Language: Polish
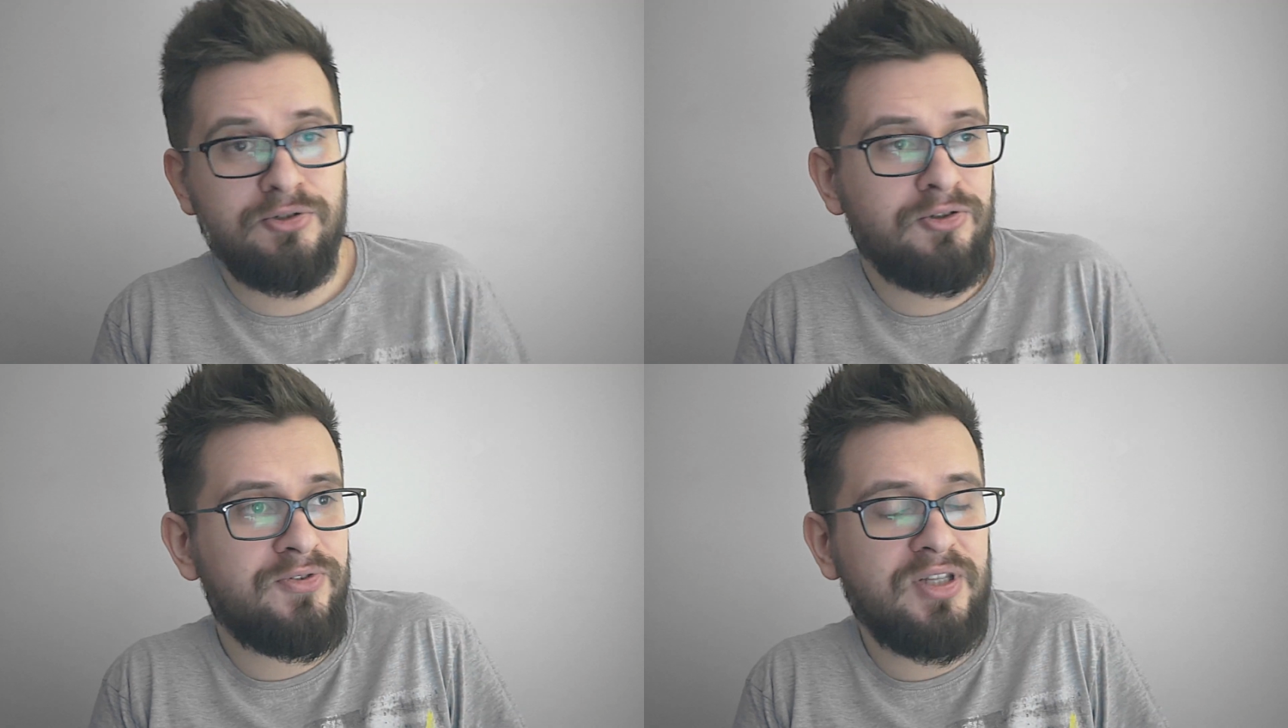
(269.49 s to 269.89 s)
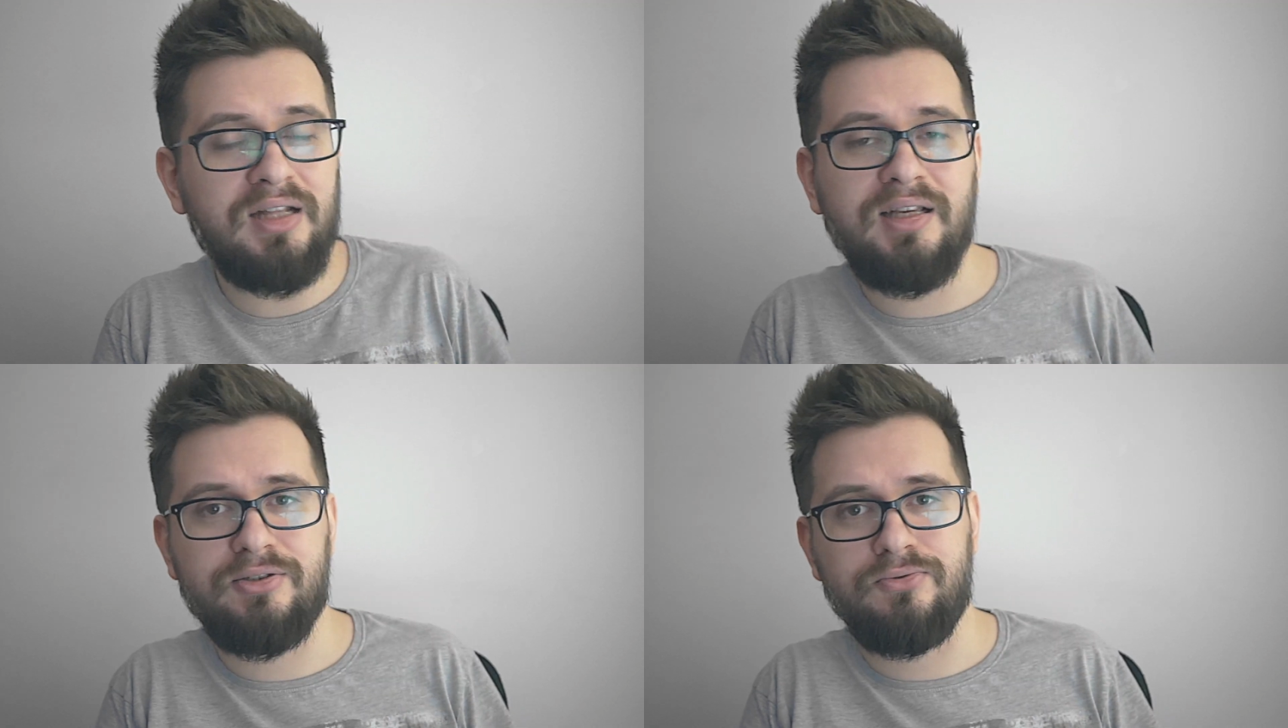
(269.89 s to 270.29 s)
on to
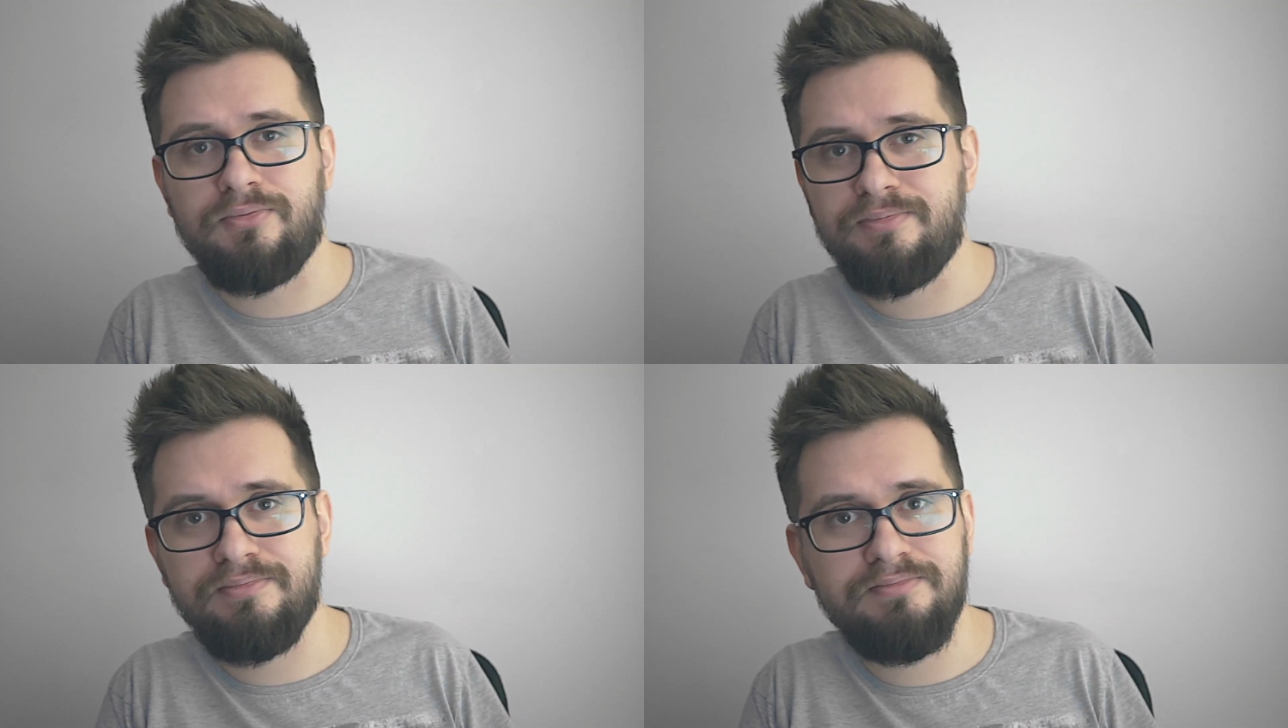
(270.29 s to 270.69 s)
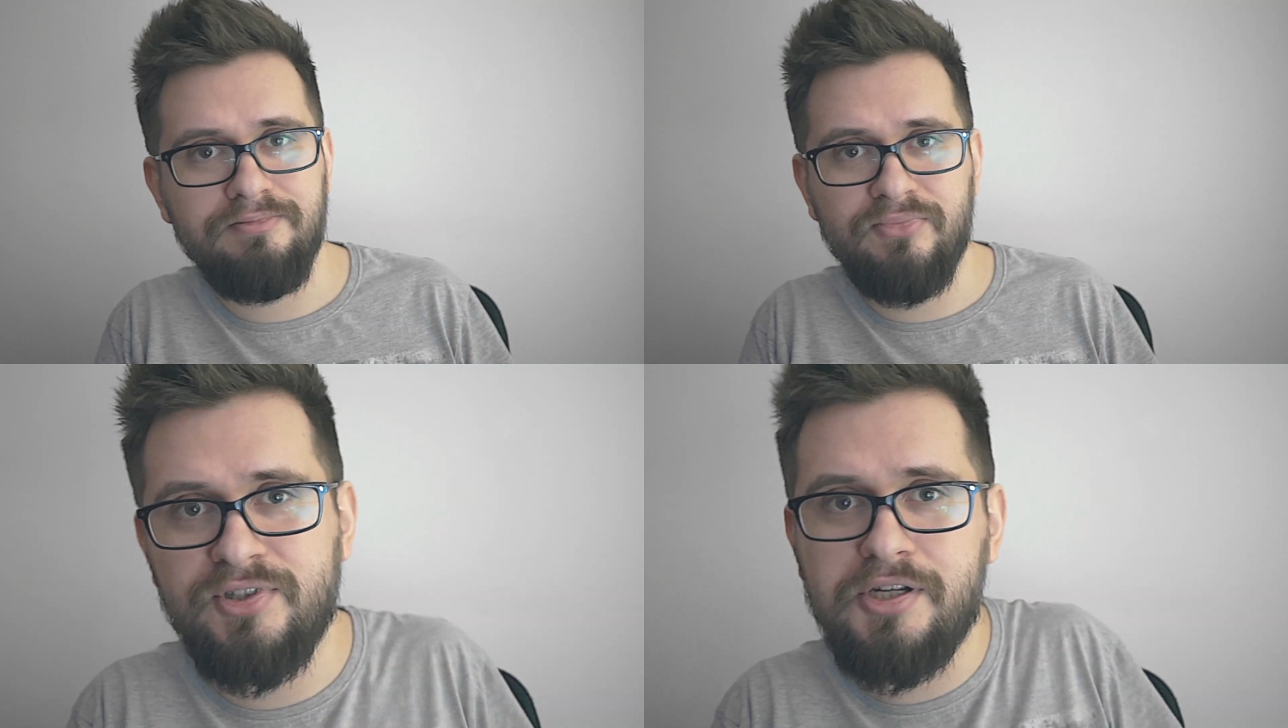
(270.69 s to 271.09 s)
wynalazł.
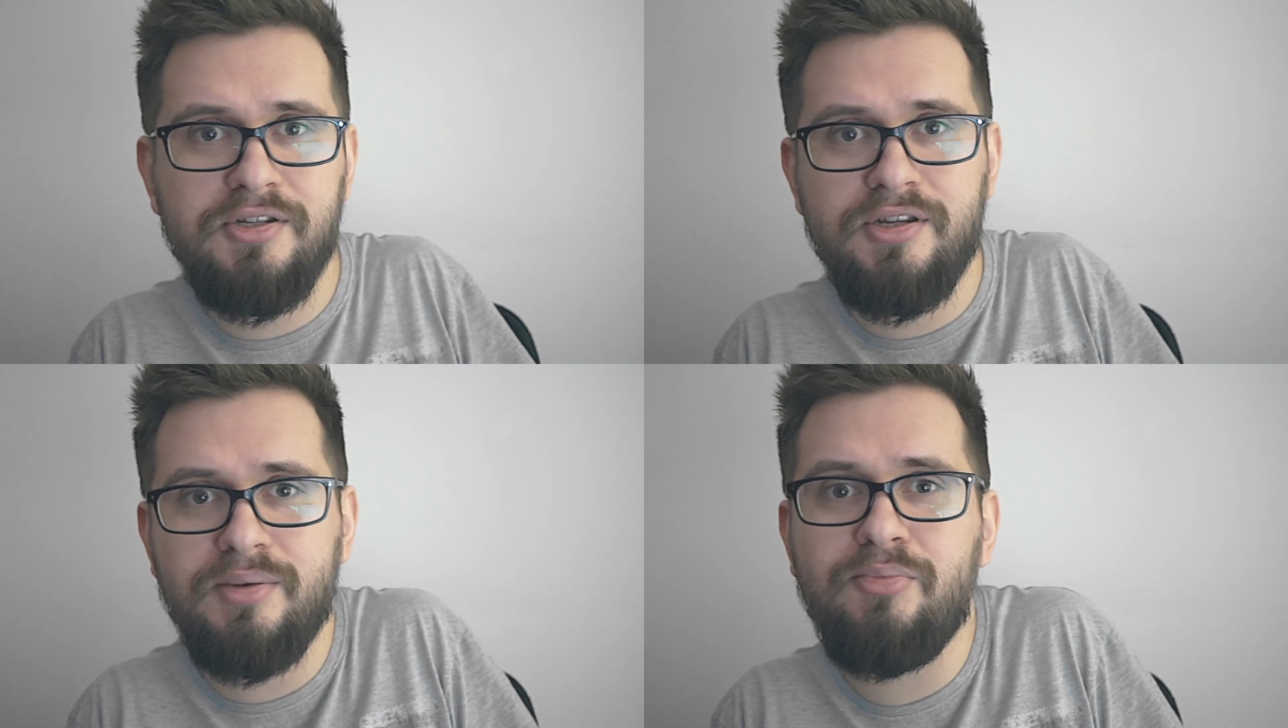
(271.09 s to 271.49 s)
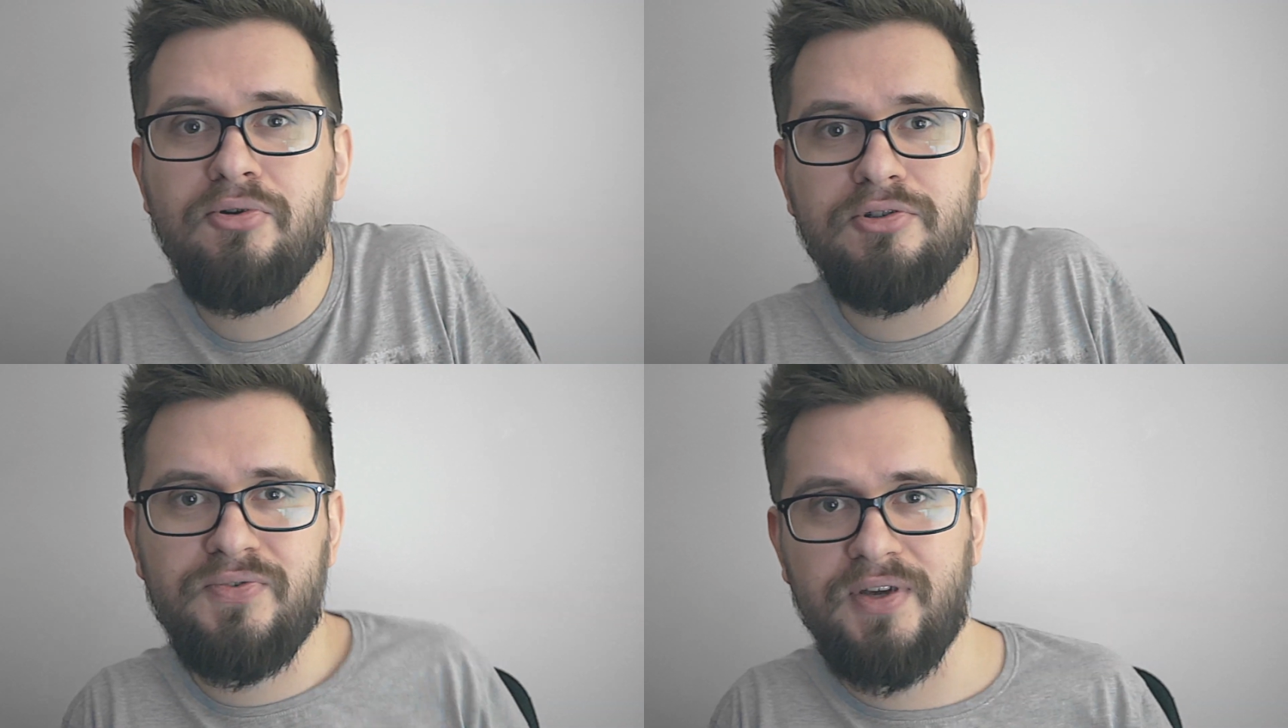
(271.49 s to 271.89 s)
Wcześniej nie
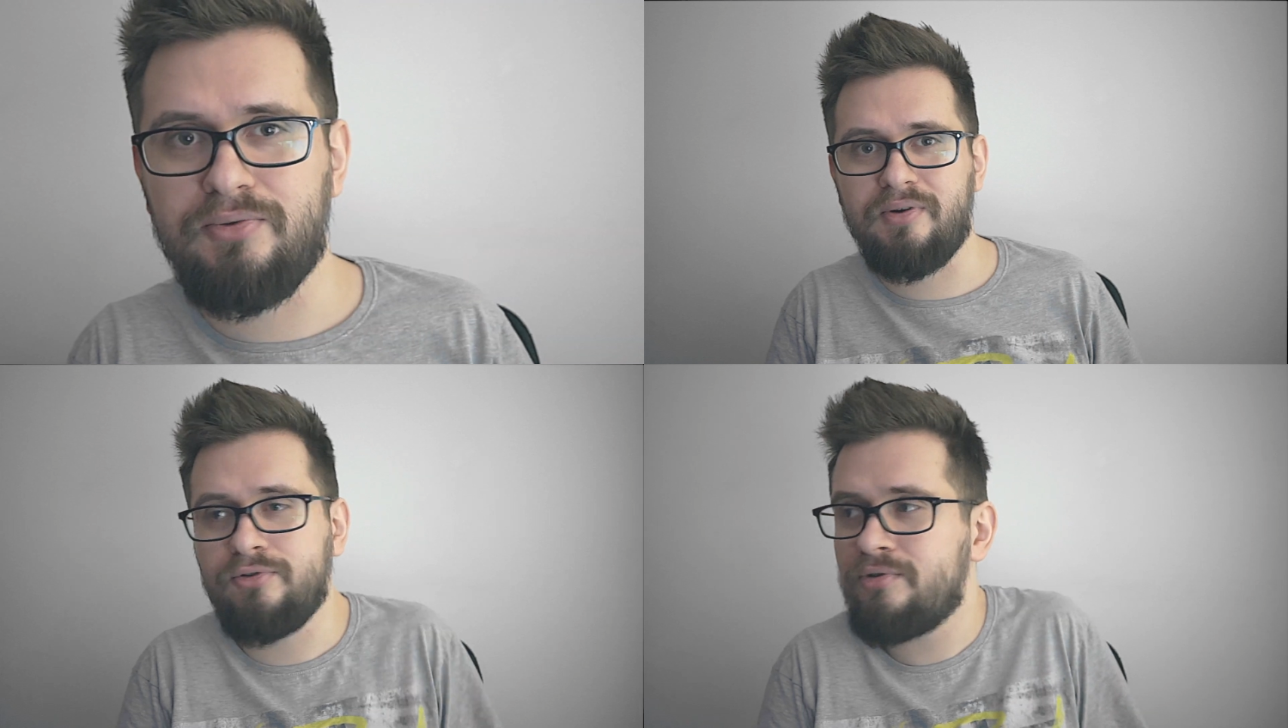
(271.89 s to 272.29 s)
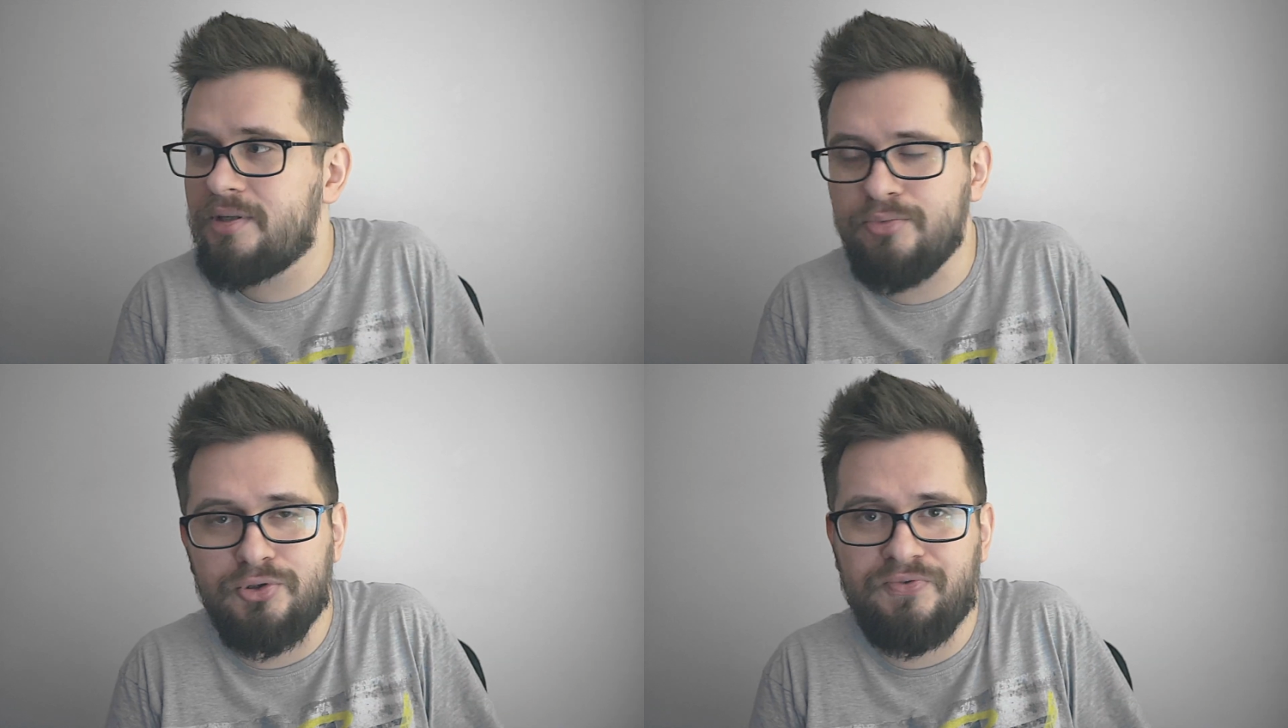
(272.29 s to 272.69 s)
było światła, w ogóle nie było